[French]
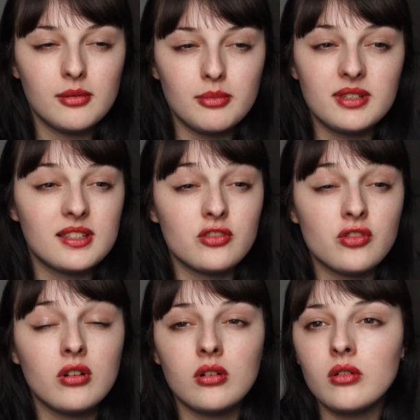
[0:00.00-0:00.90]
mais c'est
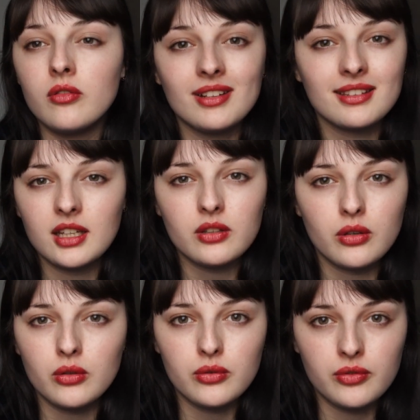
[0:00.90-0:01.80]
genre 24
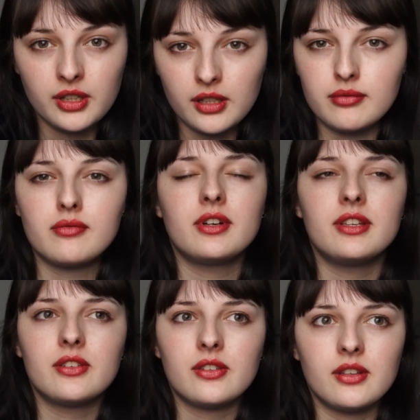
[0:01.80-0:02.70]
euh, heures de ferry, vous
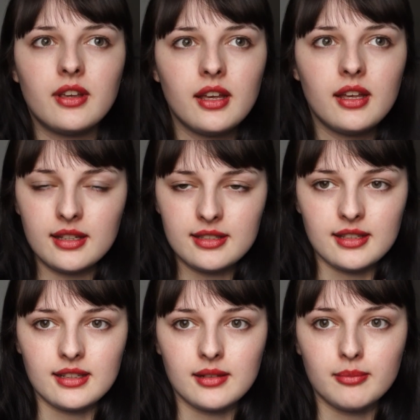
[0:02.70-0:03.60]
voyez, c'est
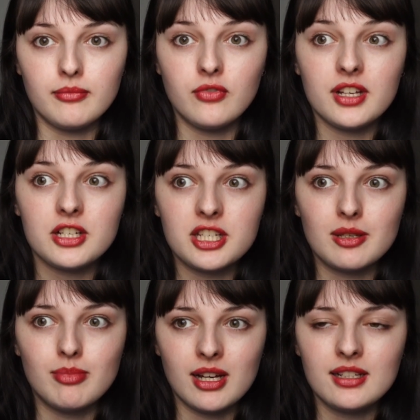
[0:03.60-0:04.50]
un voyage qui
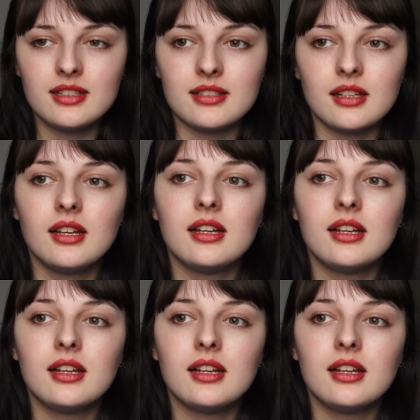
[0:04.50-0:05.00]
est balèze.